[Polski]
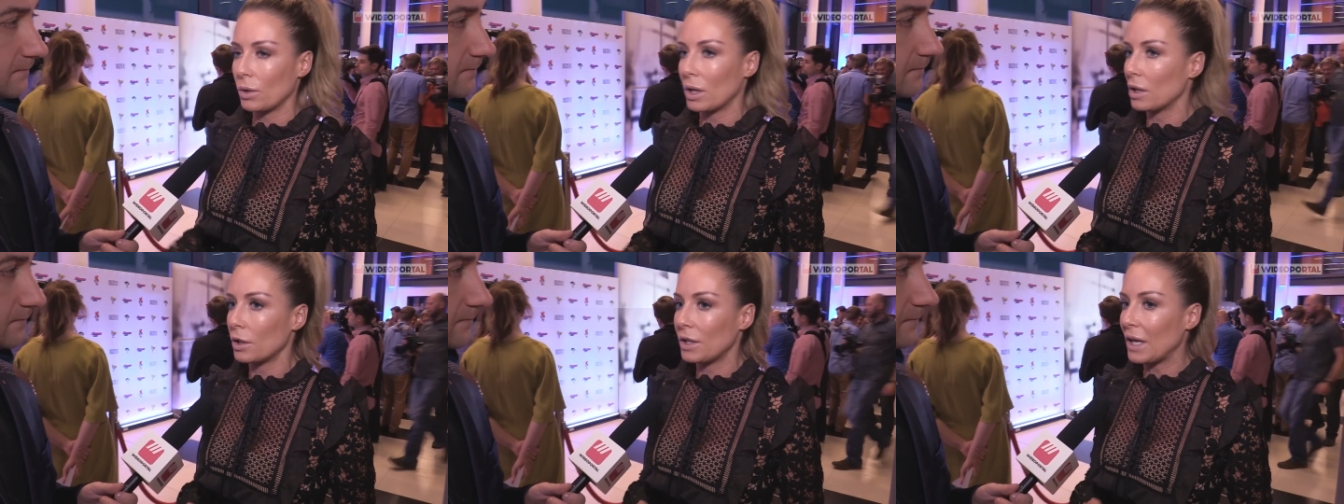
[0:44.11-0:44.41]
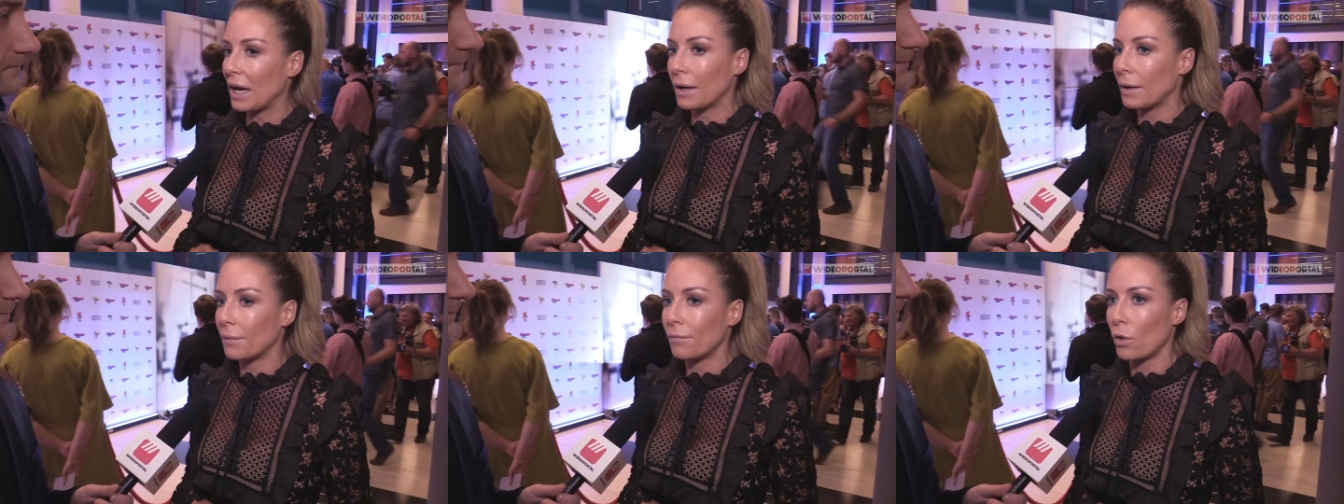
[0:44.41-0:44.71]
Ja,
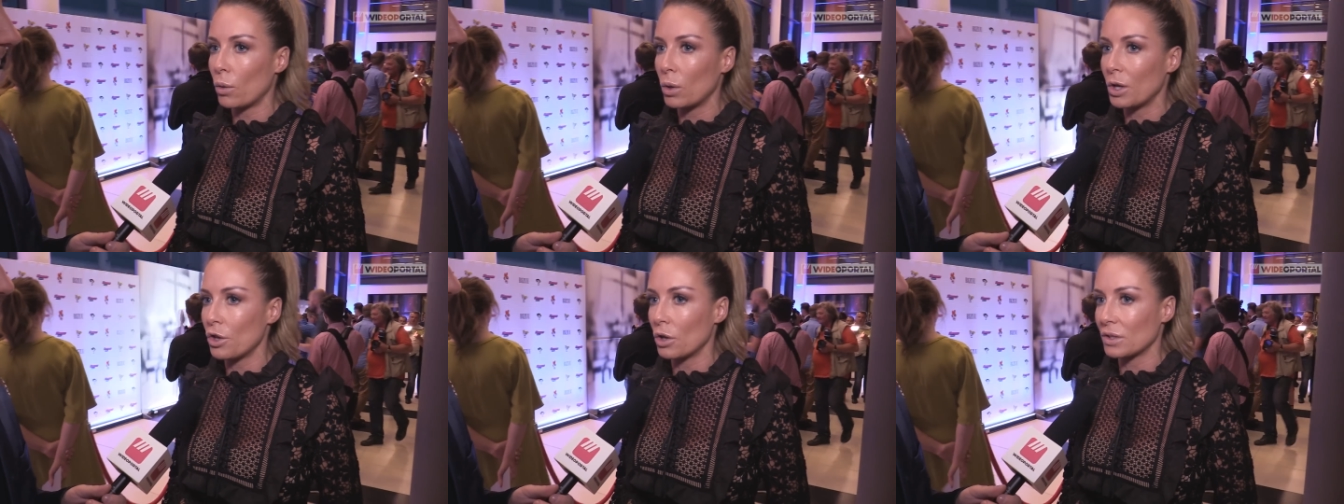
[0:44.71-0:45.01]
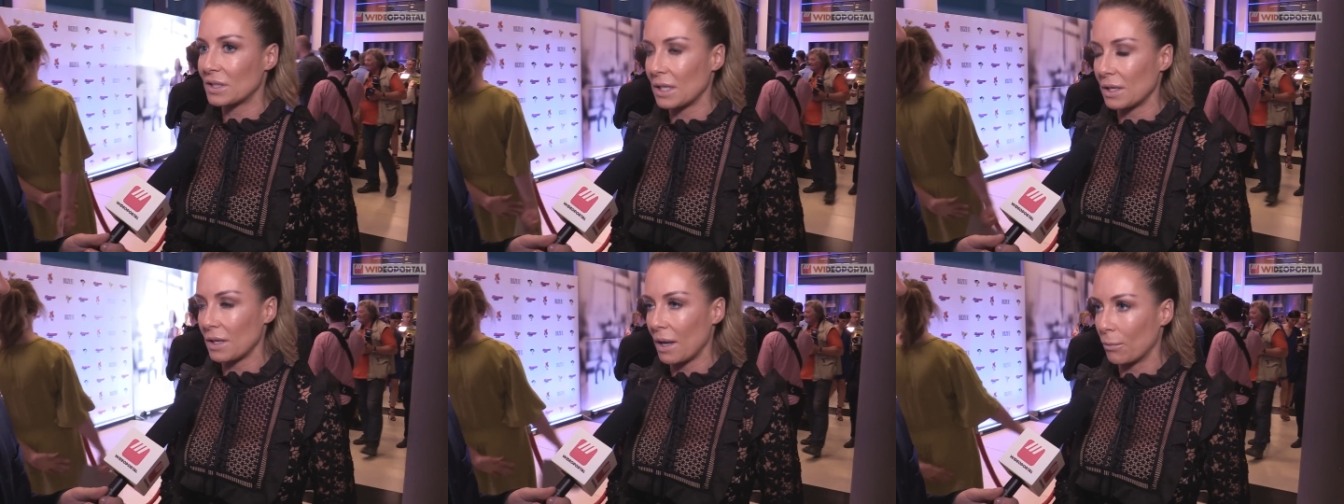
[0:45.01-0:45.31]
ja w ogóle
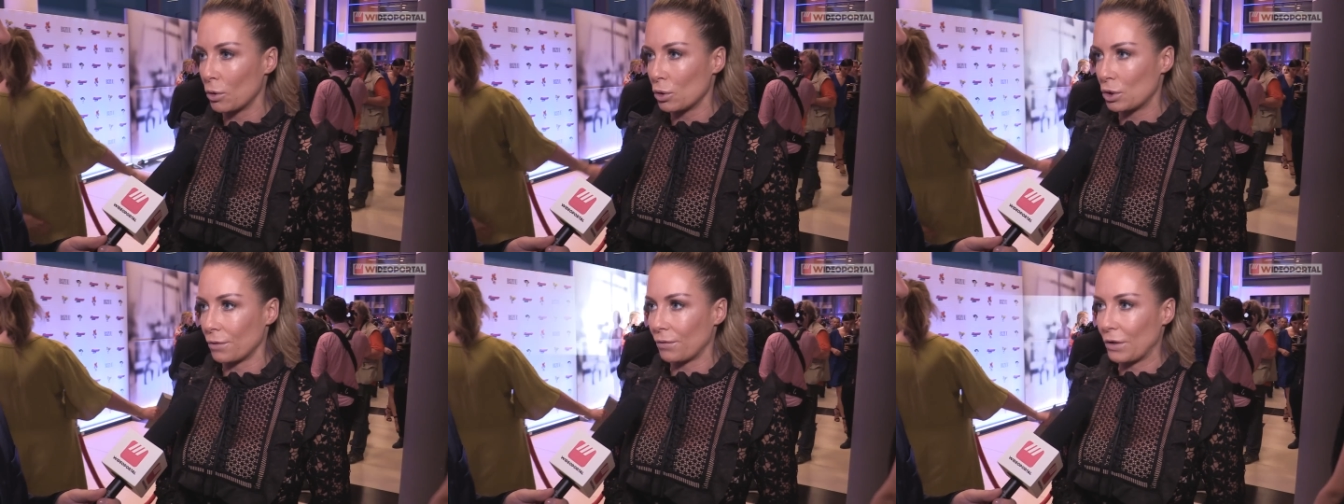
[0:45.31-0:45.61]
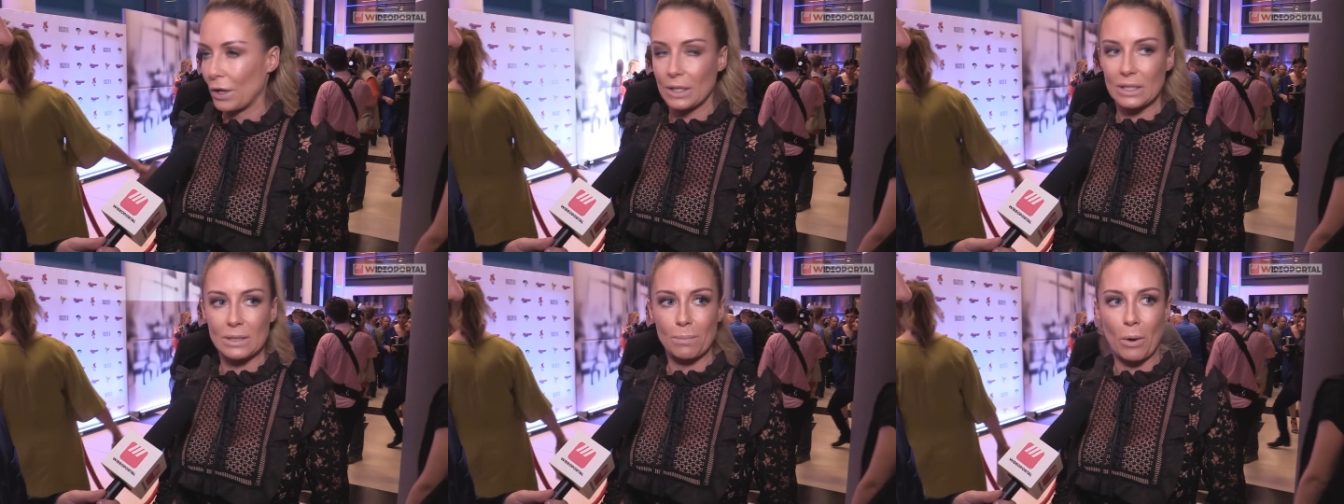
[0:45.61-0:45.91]
nie oceniam ludzi w
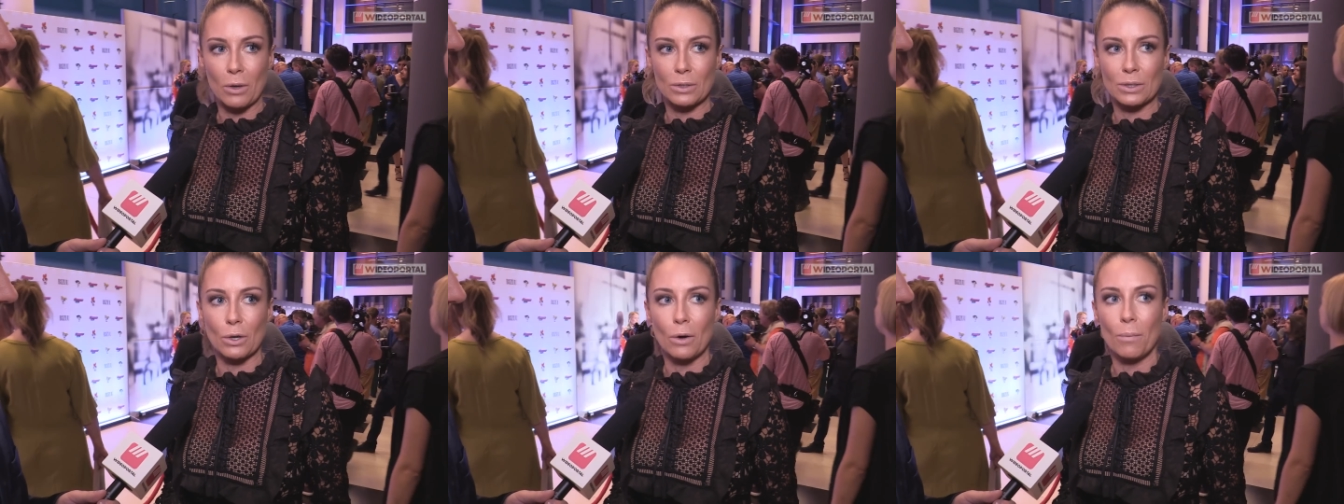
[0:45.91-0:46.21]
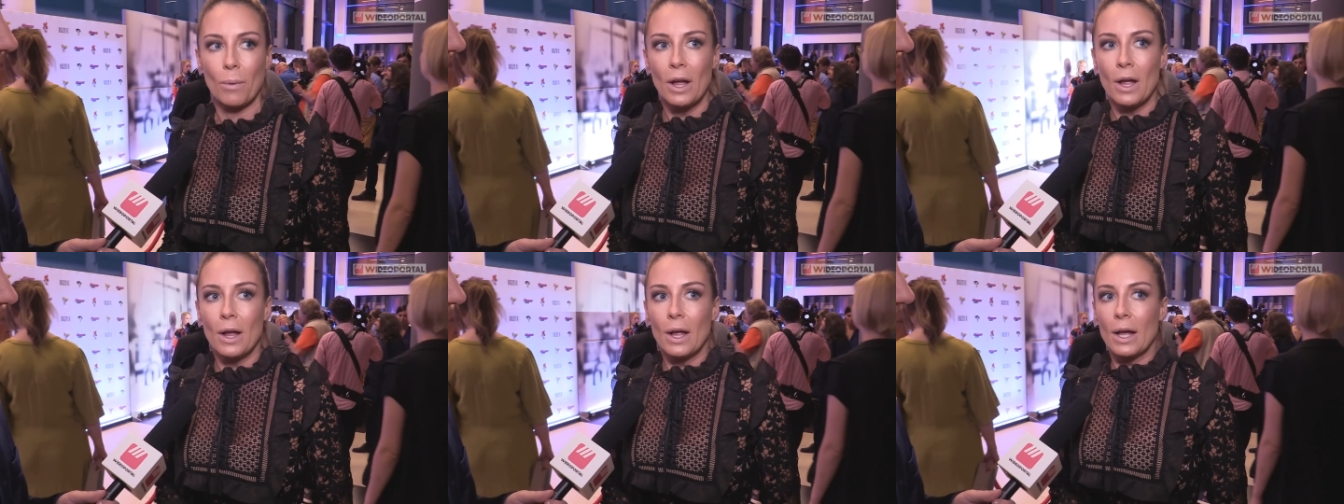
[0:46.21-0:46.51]
ten sposób.